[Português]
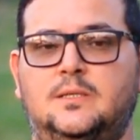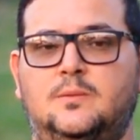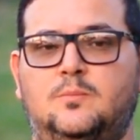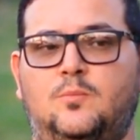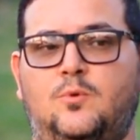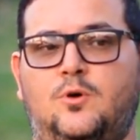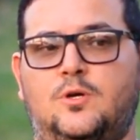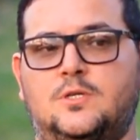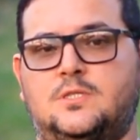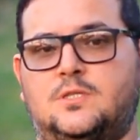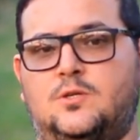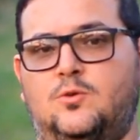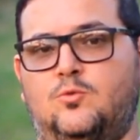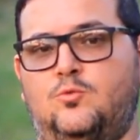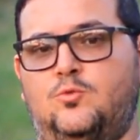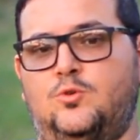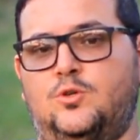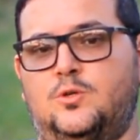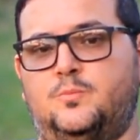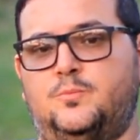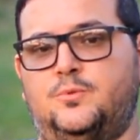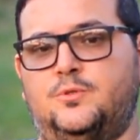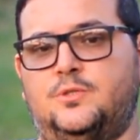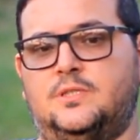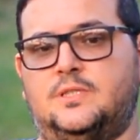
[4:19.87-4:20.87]
Mostra o
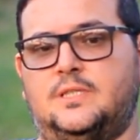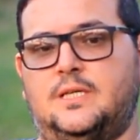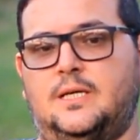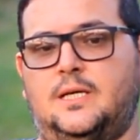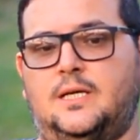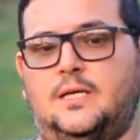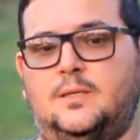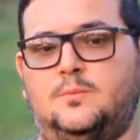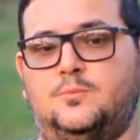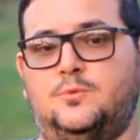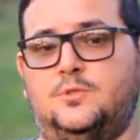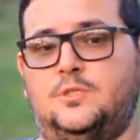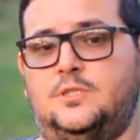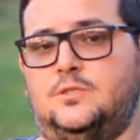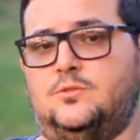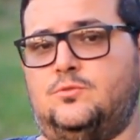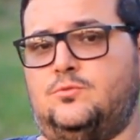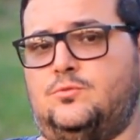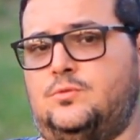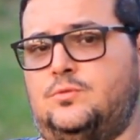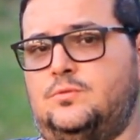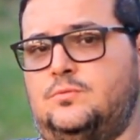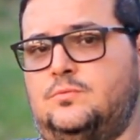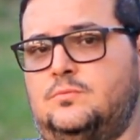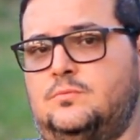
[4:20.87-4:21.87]
corpo que tá bonito,
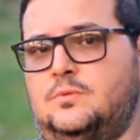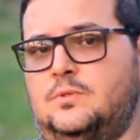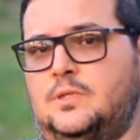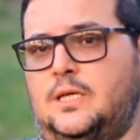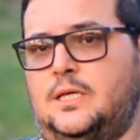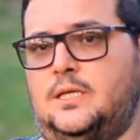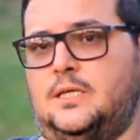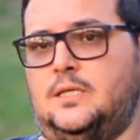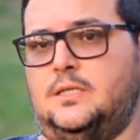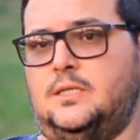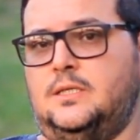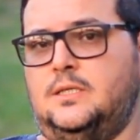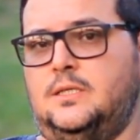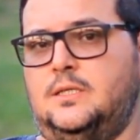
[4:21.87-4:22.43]
né?